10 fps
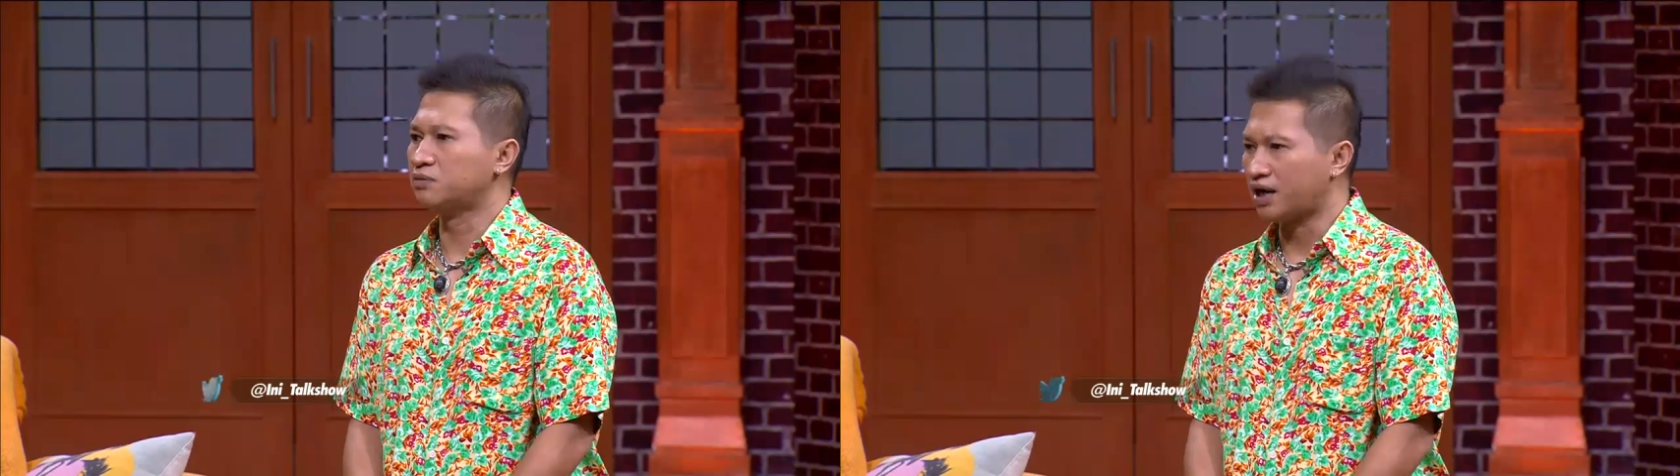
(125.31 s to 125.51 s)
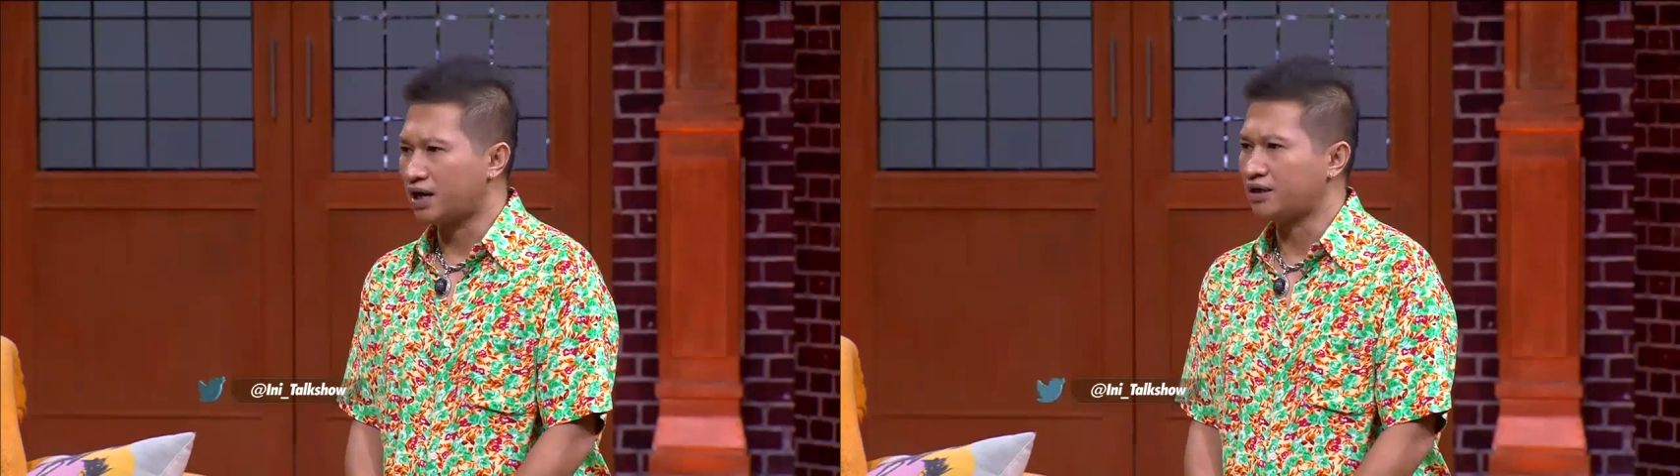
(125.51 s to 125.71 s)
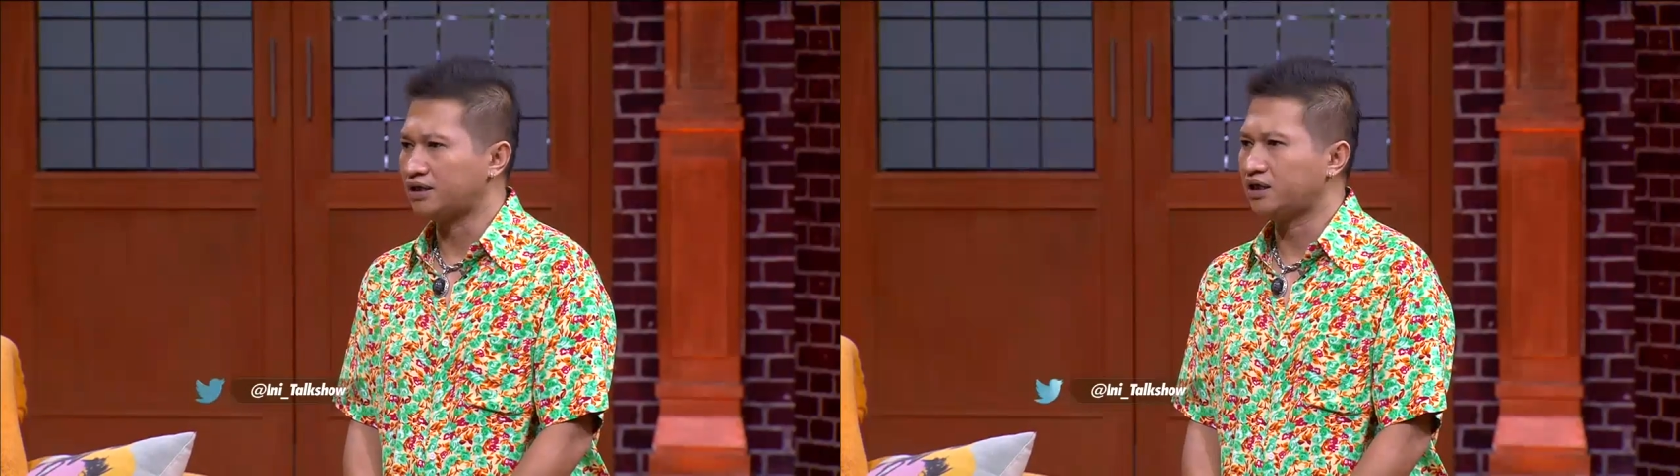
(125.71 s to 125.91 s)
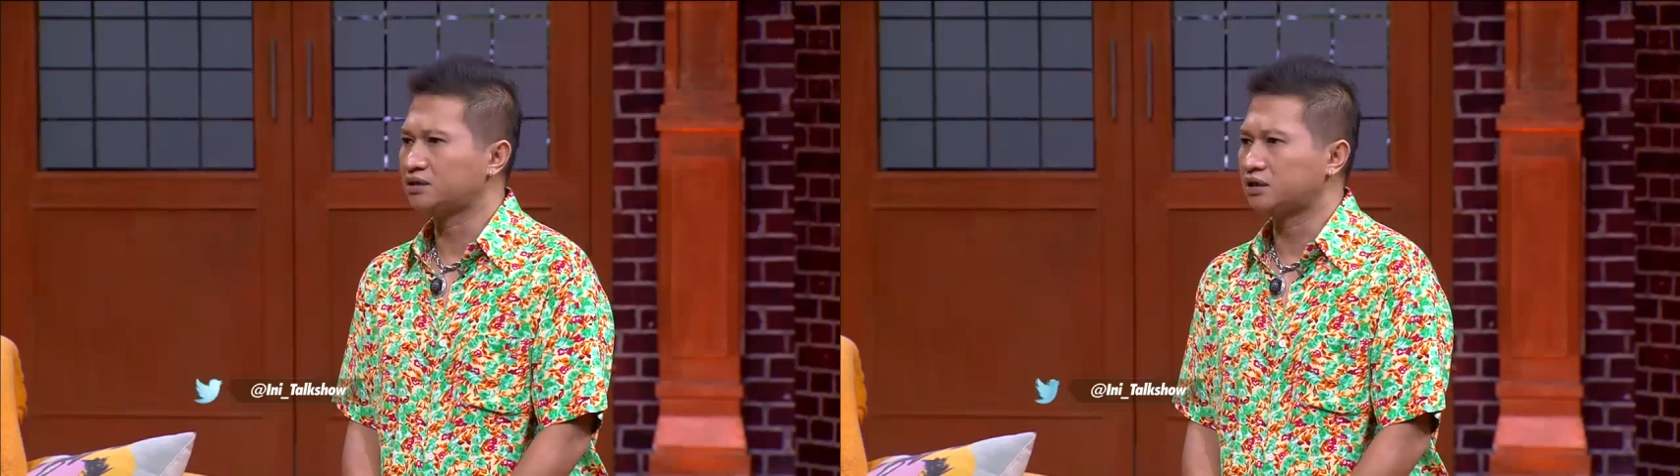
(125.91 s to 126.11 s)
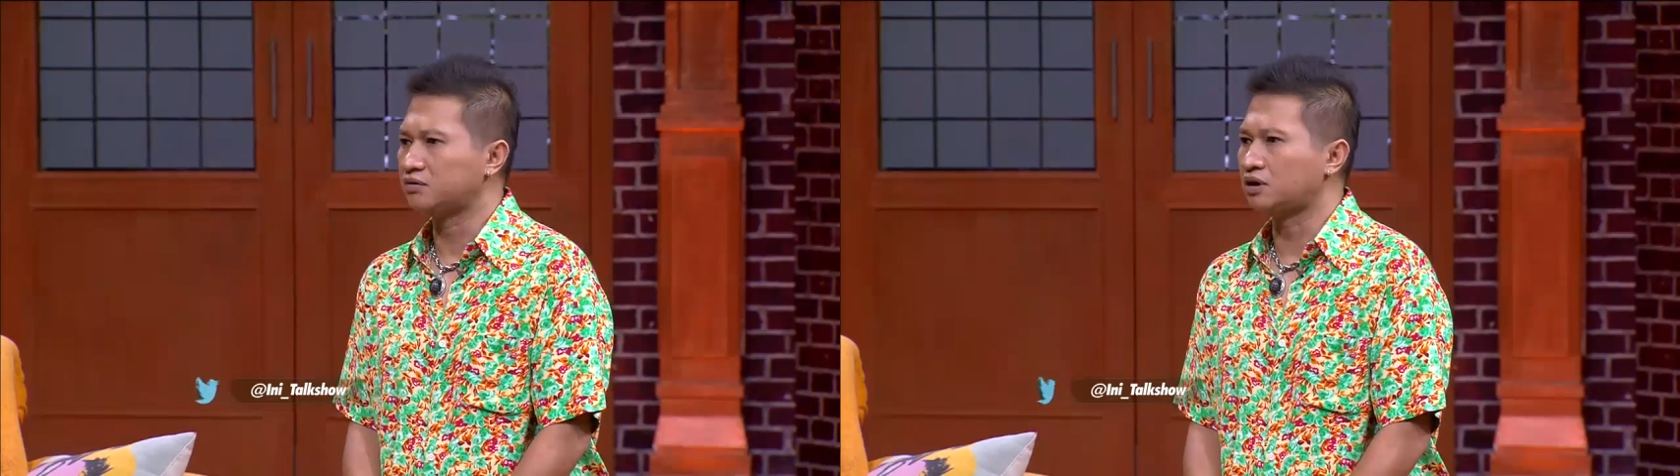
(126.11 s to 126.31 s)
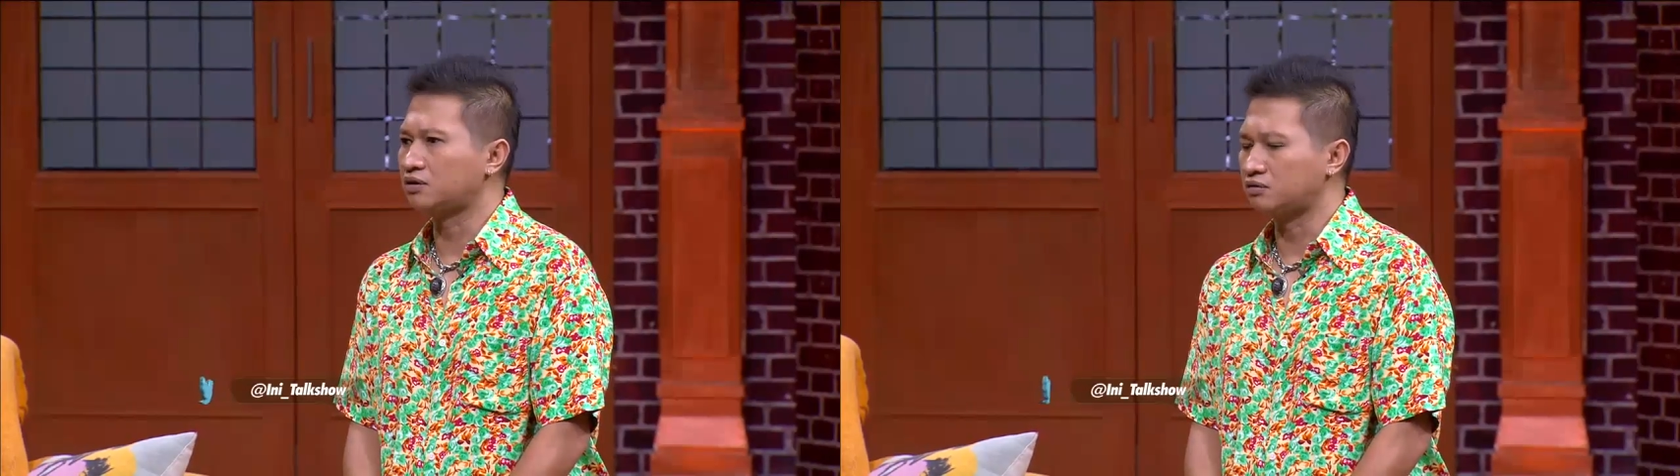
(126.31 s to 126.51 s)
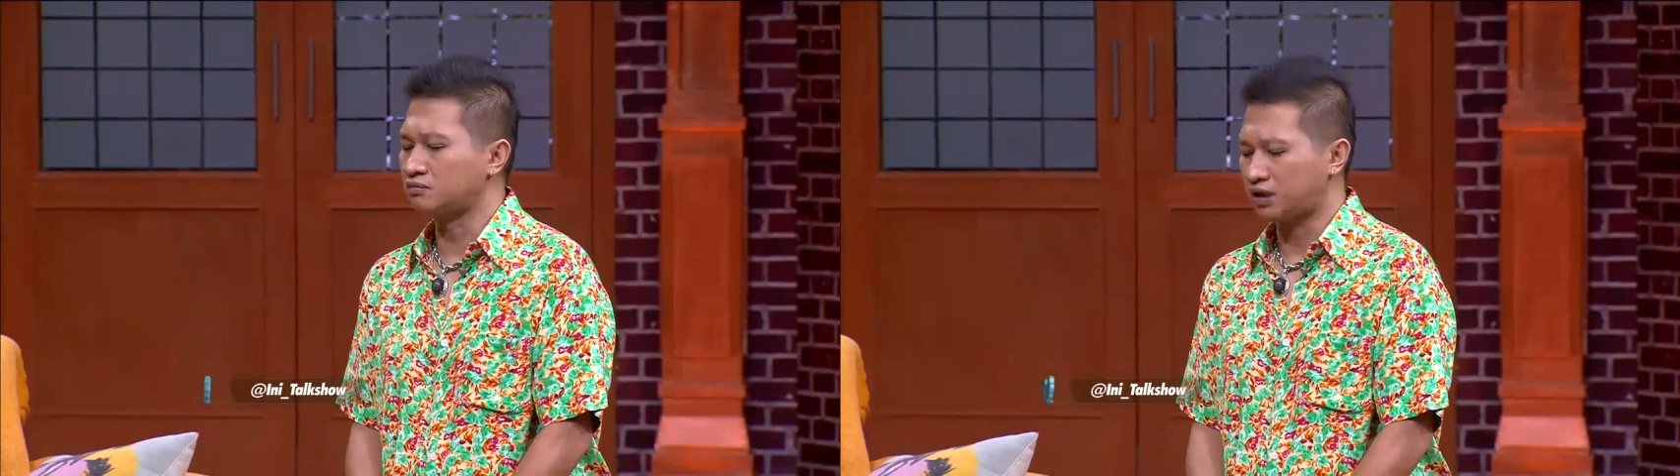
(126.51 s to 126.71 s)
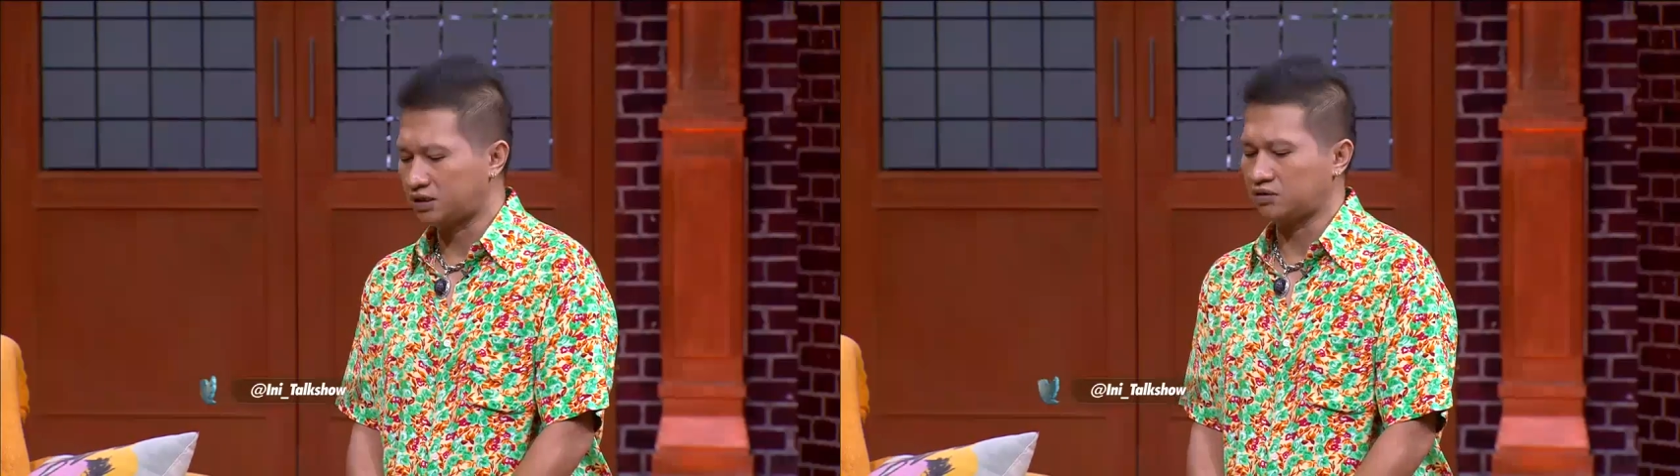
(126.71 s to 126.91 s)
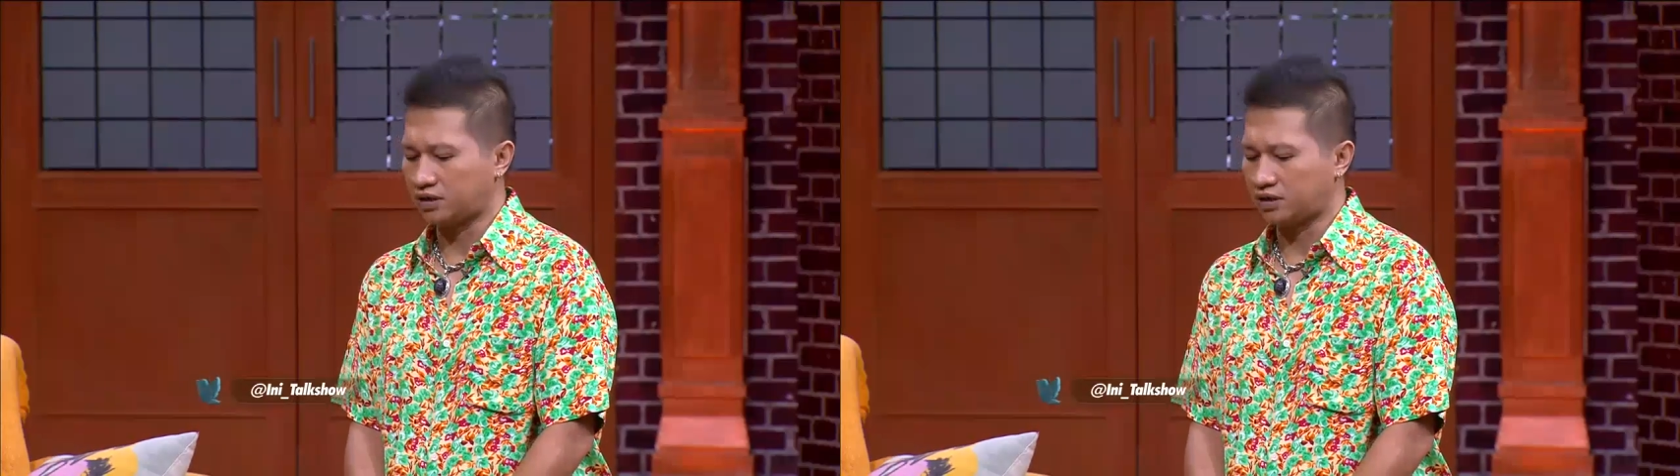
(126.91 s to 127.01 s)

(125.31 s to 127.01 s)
Semangan ya, satu karung ah. beras.